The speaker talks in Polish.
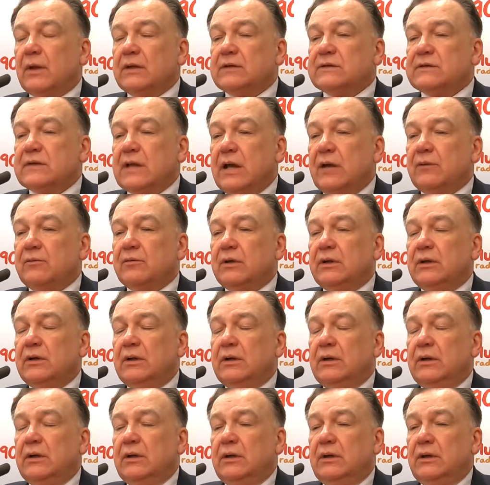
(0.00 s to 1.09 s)
stały.
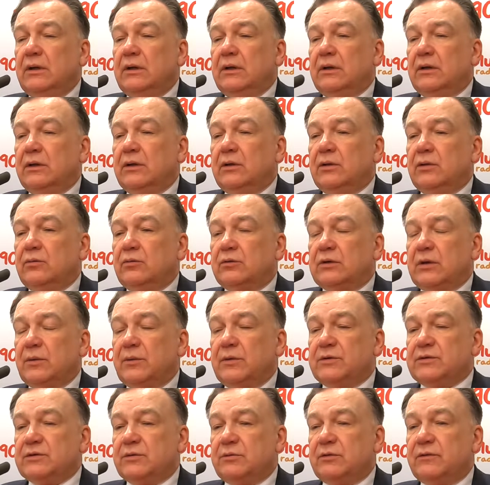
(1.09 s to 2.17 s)
Tutaj
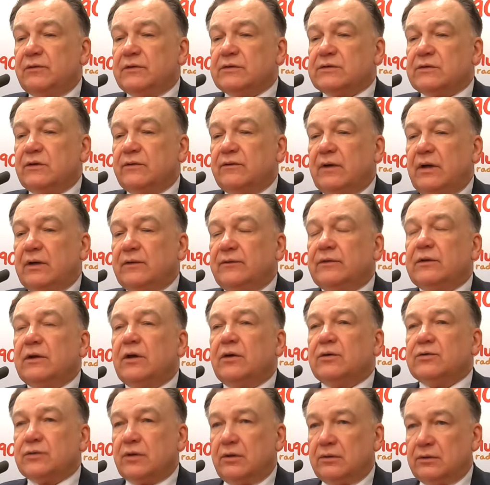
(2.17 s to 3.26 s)
będziemy inwestowali w te
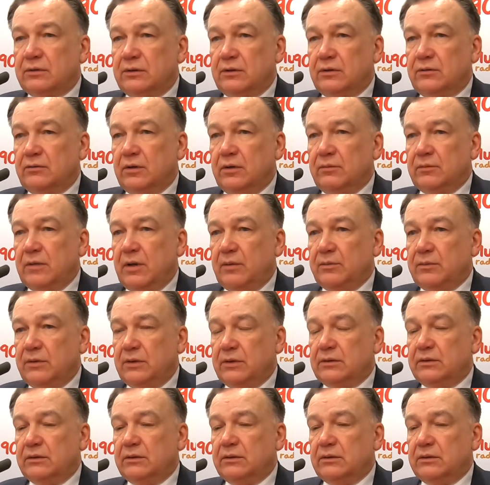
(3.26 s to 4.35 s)
ośrodki, które
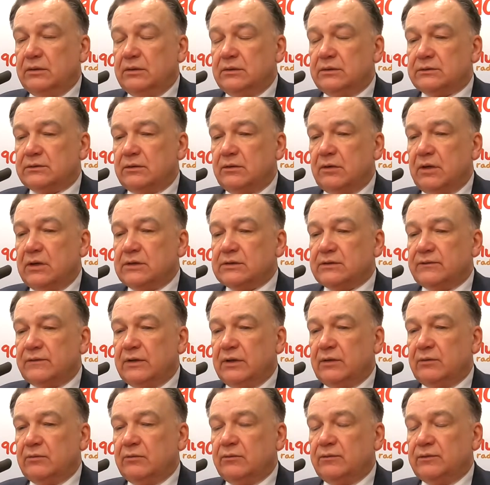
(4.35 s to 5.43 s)
mamy
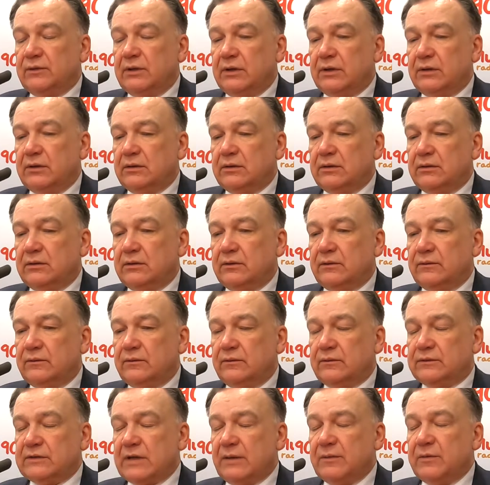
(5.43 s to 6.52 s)
zlokalizowane głównie
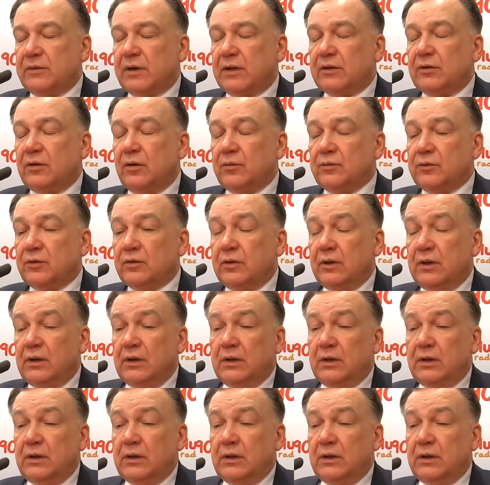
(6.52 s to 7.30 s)
w samym Radomiu.